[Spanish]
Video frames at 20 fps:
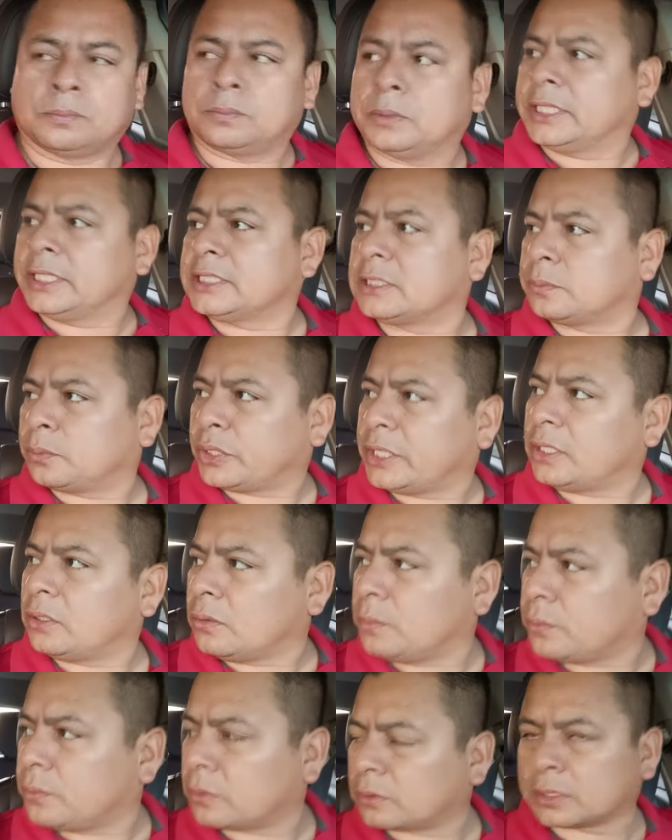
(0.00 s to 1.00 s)
es
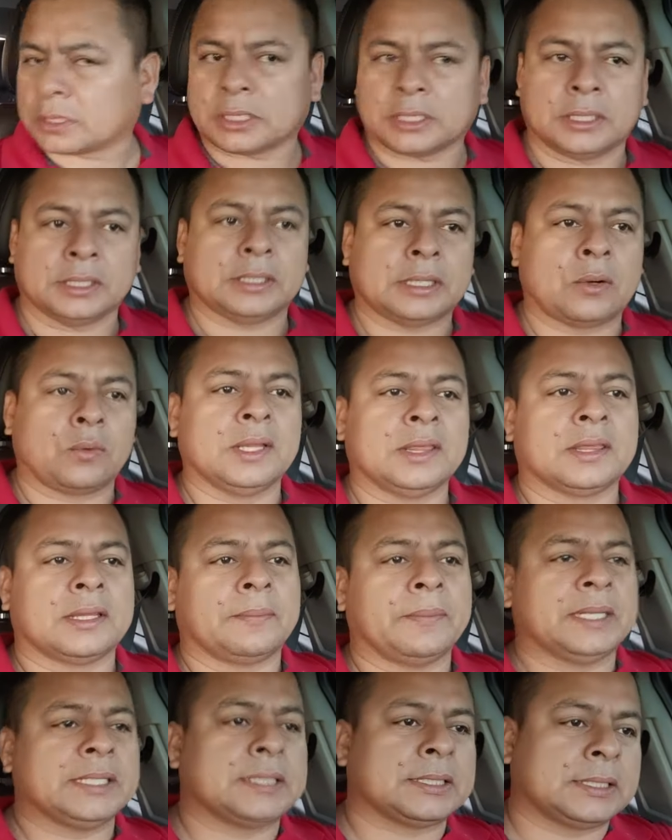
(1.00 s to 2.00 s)
bueno porque aguanta
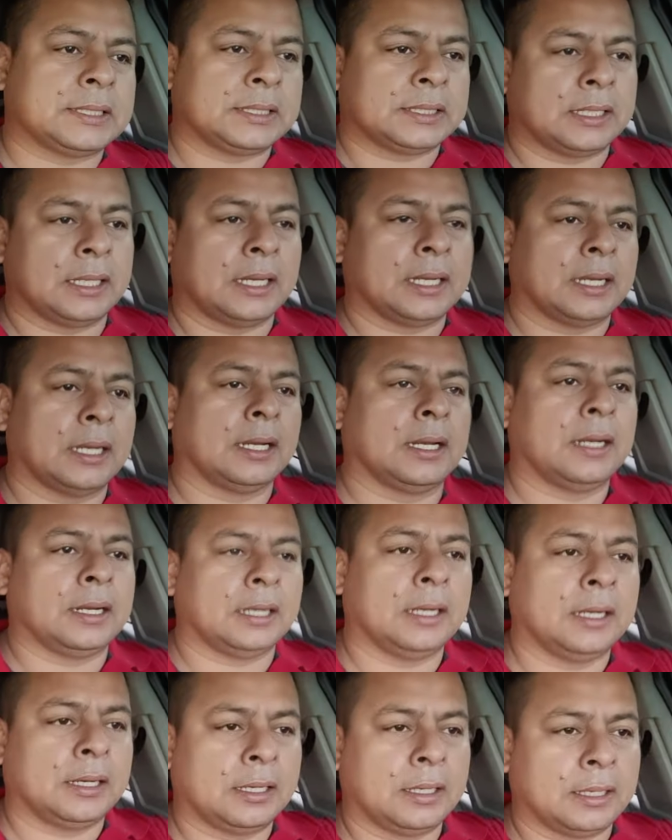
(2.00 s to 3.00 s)
más la,
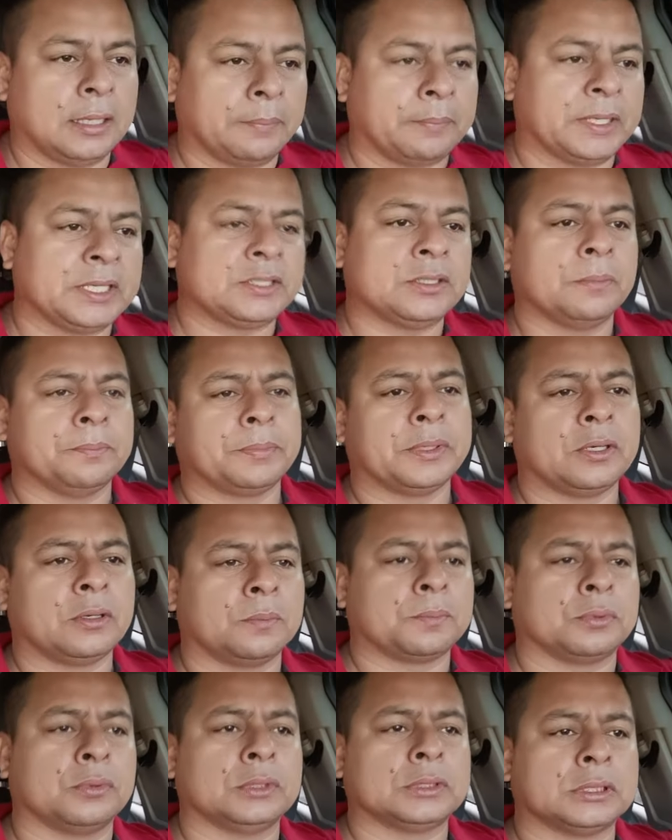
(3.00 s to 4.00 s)
la presión,
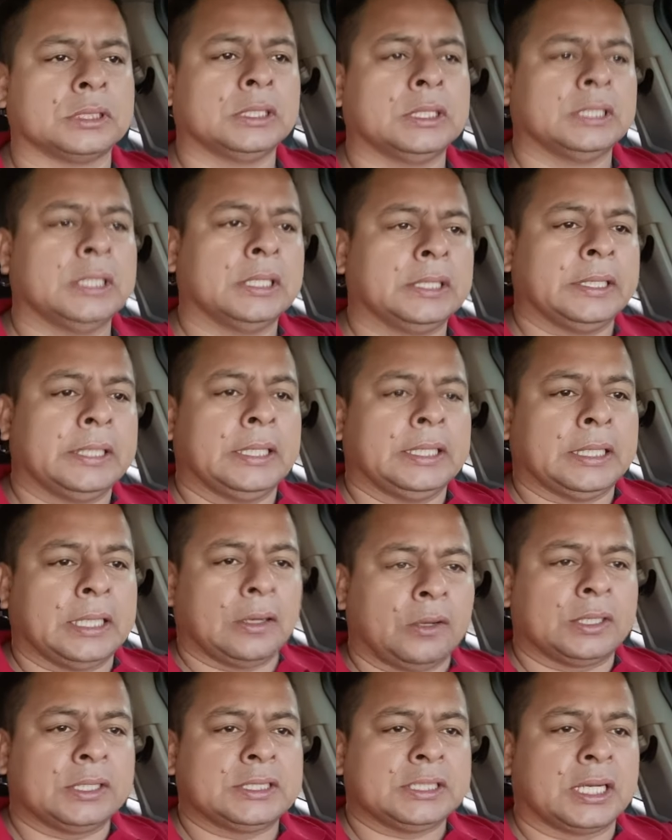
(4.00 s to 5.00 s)
pero pues
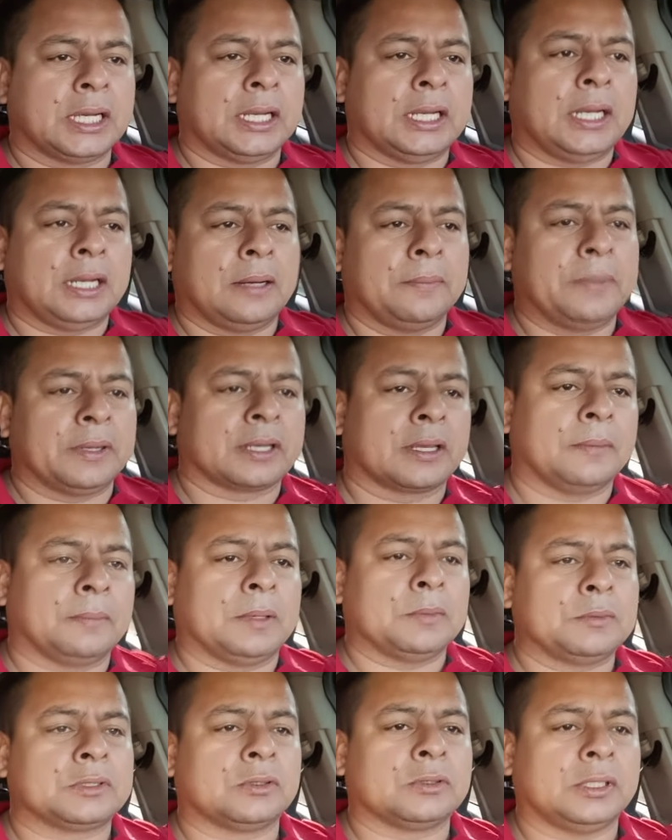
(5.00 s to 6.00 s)
ahora sí que el alambre que
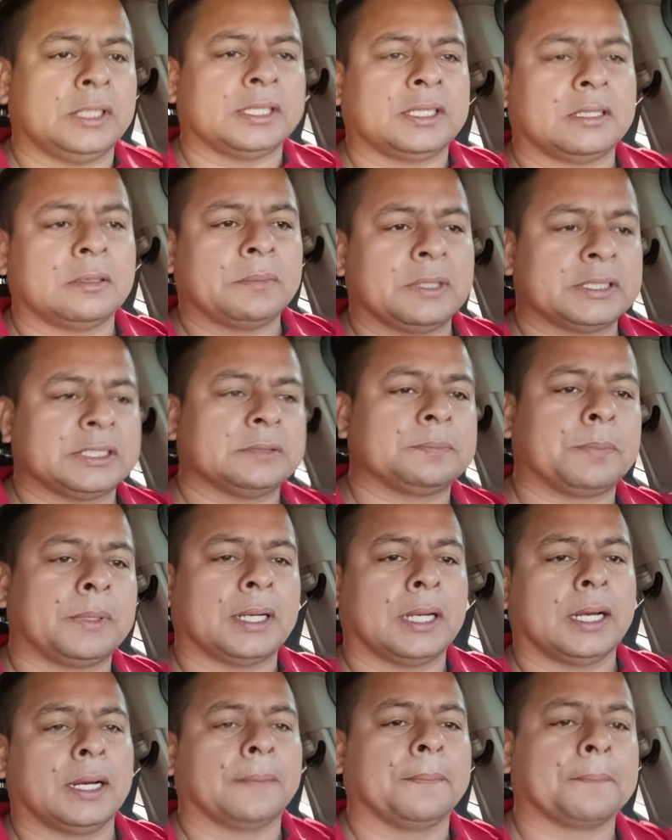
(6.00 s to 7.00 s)
vamos a utilizar nada más es
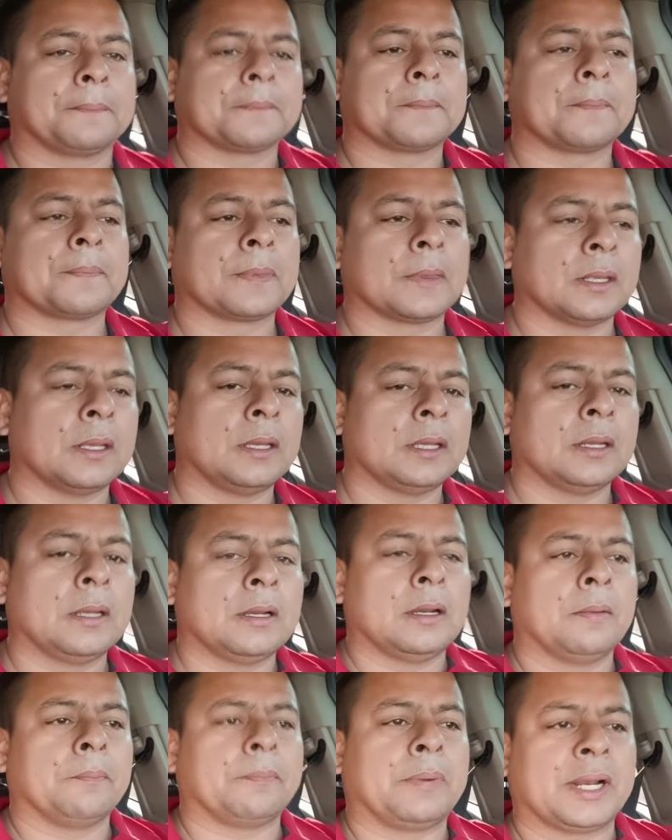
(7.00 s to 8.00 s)
para
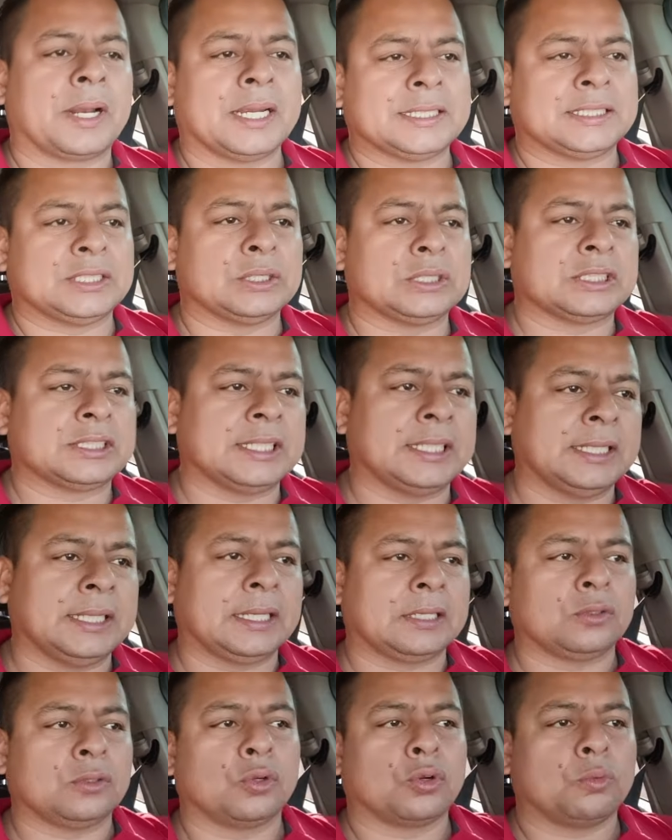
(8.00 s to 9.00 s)
para
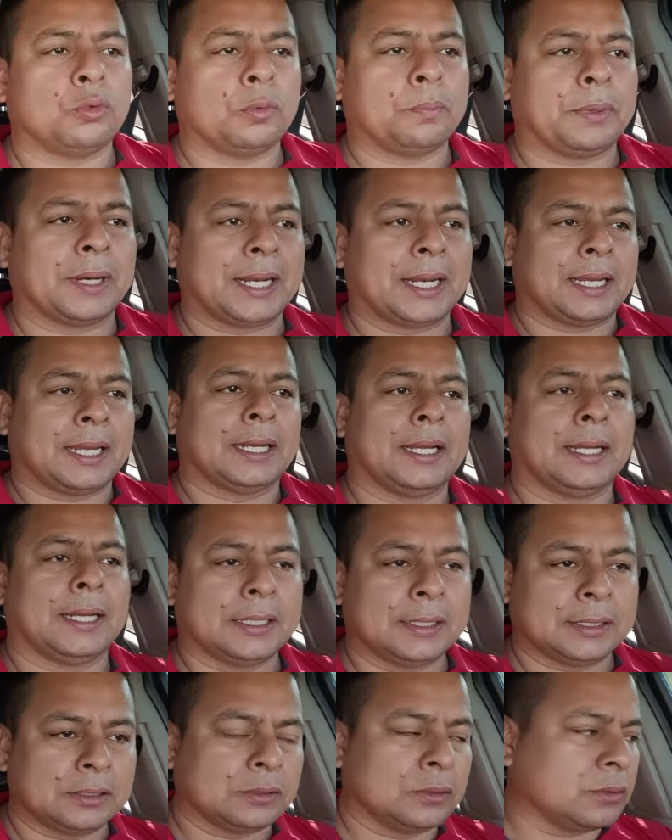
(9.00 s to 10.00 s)
sostener, no como
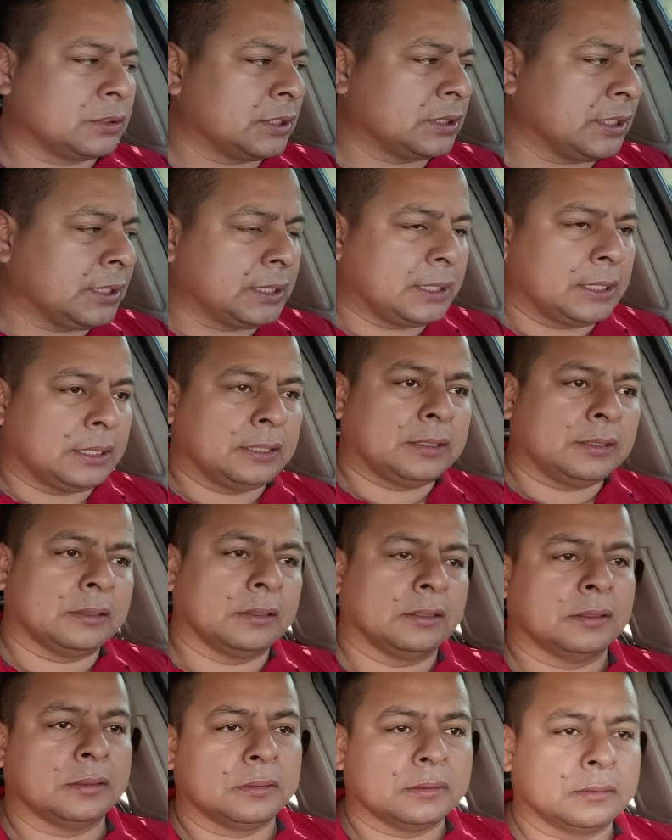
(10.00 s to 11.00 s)
para, no sé, eh,
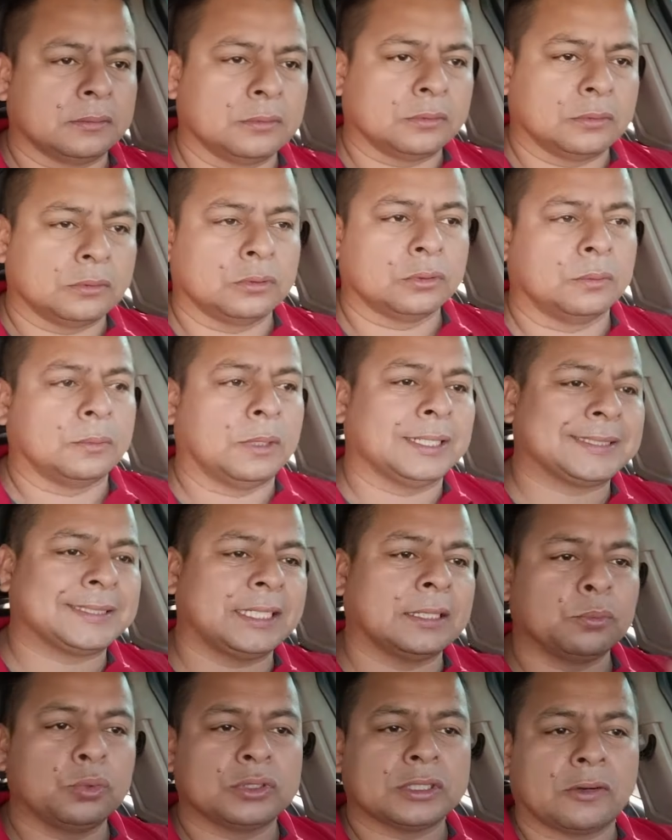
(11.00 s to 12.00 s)
no va a
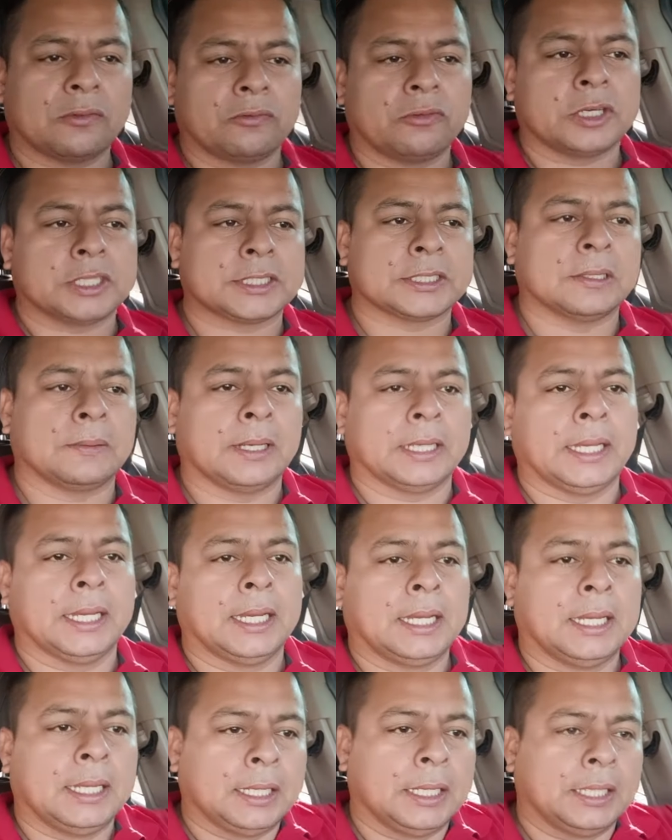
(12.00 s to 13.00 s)
ser mucha fuerza, vaya.
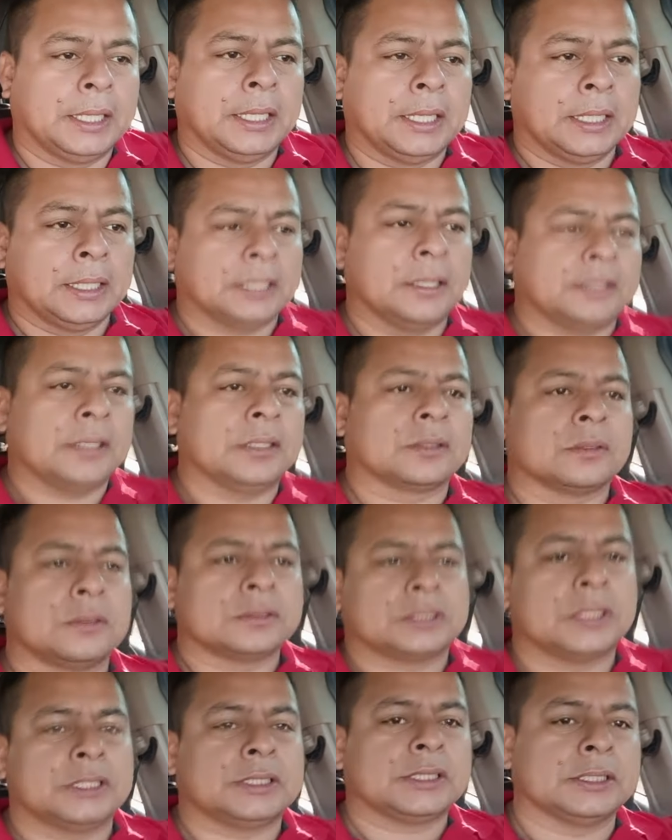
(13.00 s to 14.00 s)

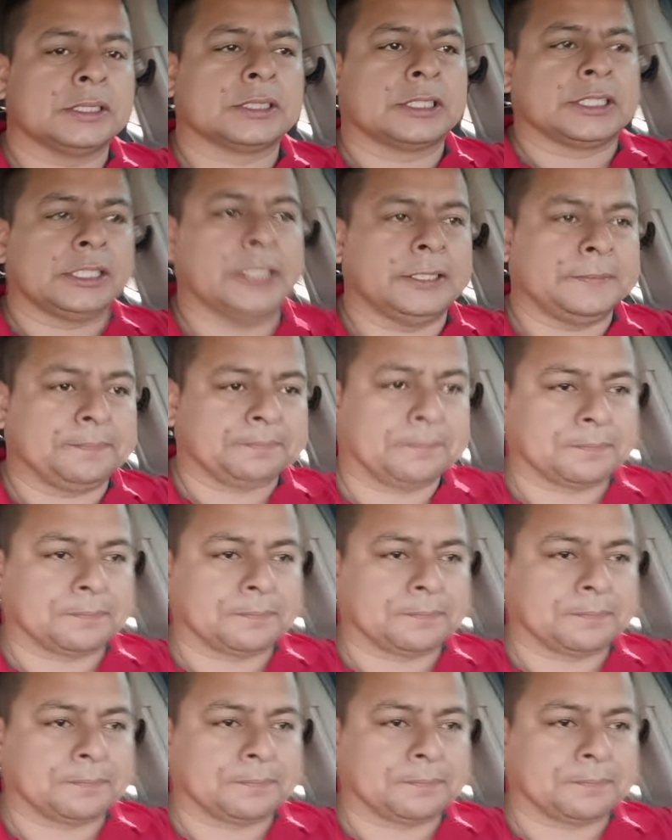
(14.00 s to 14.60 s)
Entonces, este,